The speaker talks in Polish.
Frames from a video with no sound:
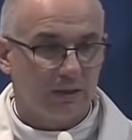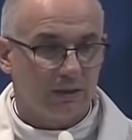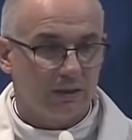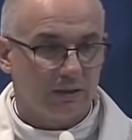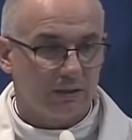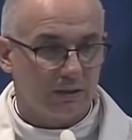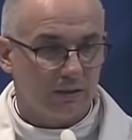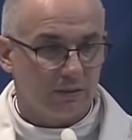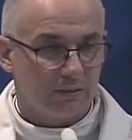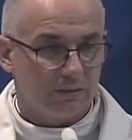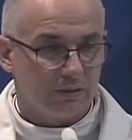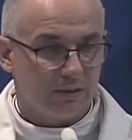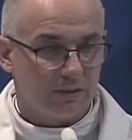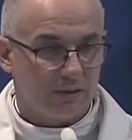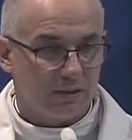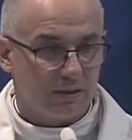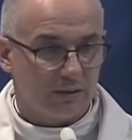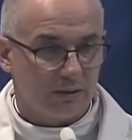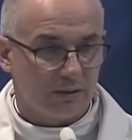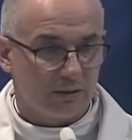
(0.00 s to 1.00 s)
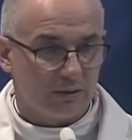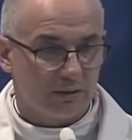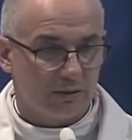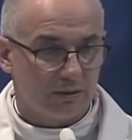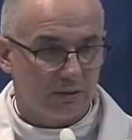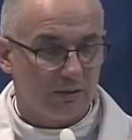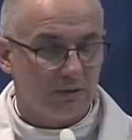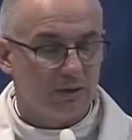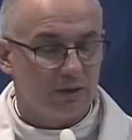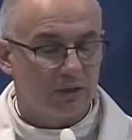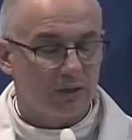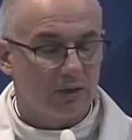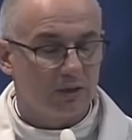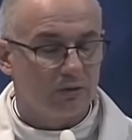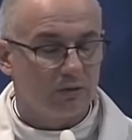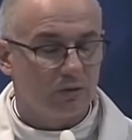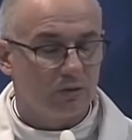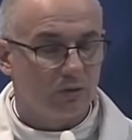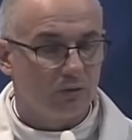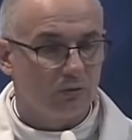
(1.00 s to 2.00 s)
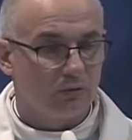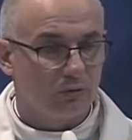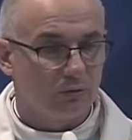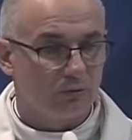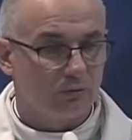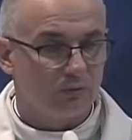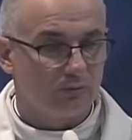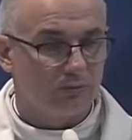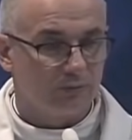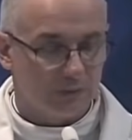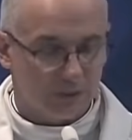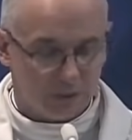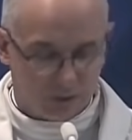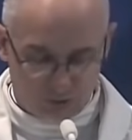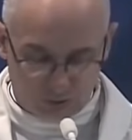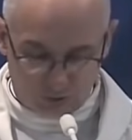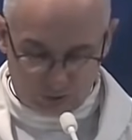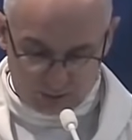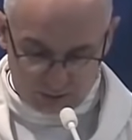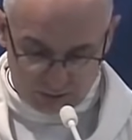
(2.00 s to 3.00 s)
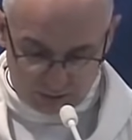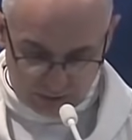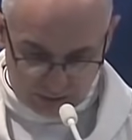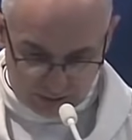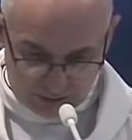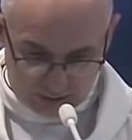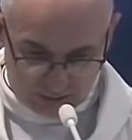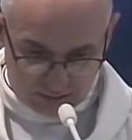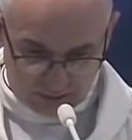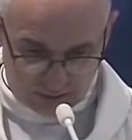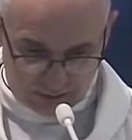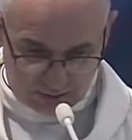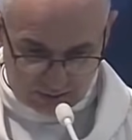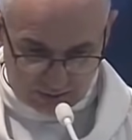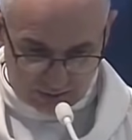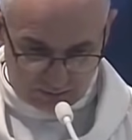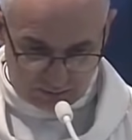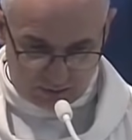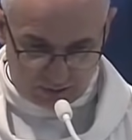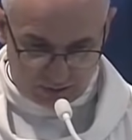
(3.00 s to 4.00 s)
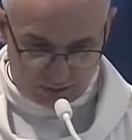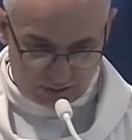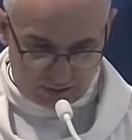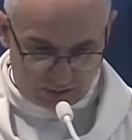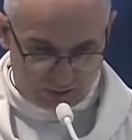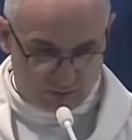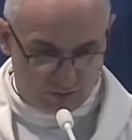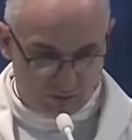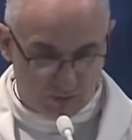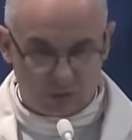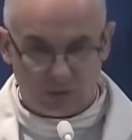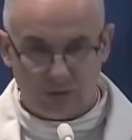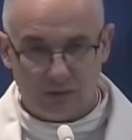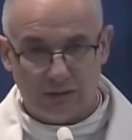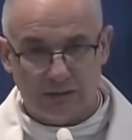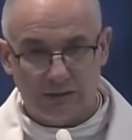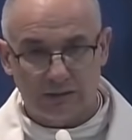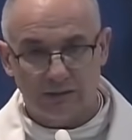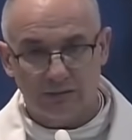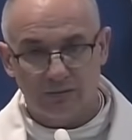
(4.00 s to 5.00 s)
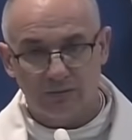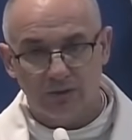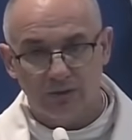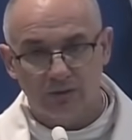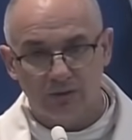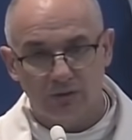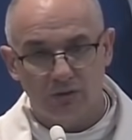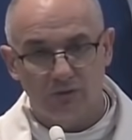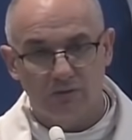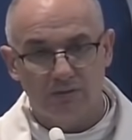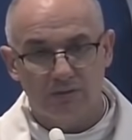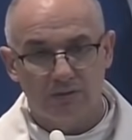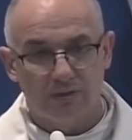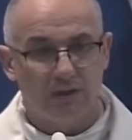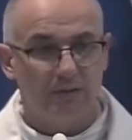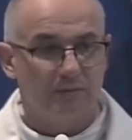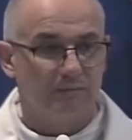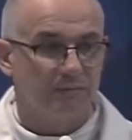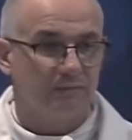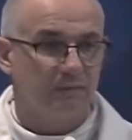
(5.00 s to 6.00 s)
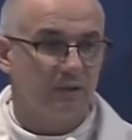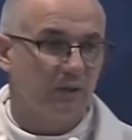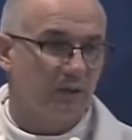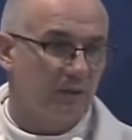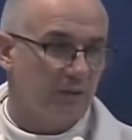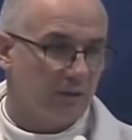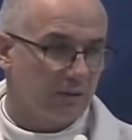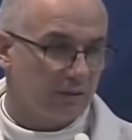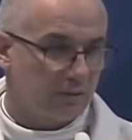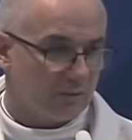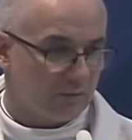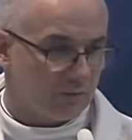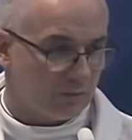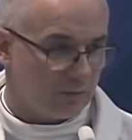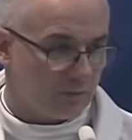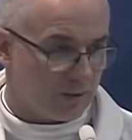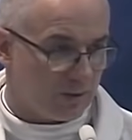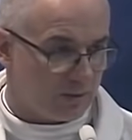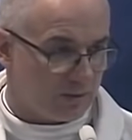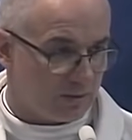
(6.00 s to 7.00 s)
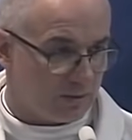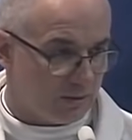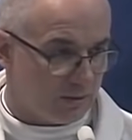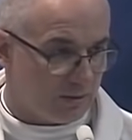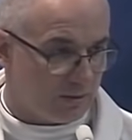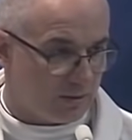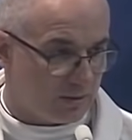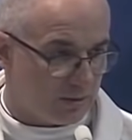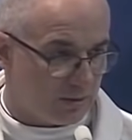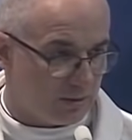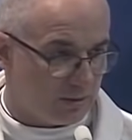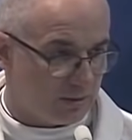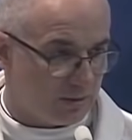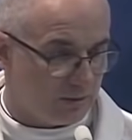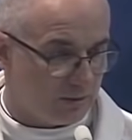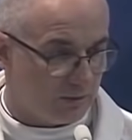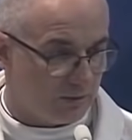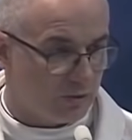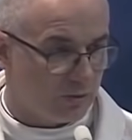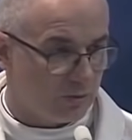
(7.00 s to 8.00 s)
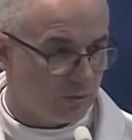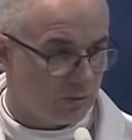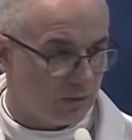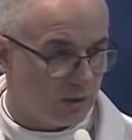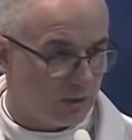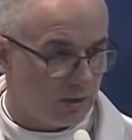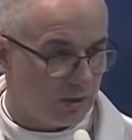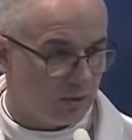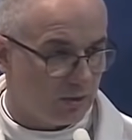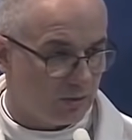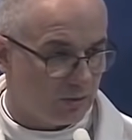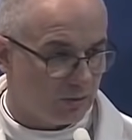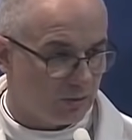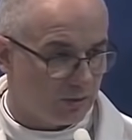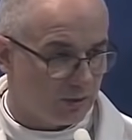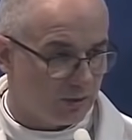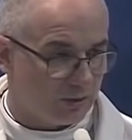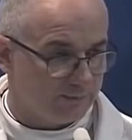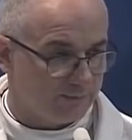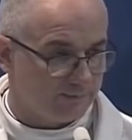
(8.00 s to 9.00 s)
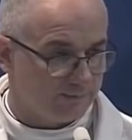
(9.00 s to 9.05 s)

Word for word: telewizję internetową. Gromadzi nas pierwsza sobota miesiąca, w Bazylice w Niepokalanowie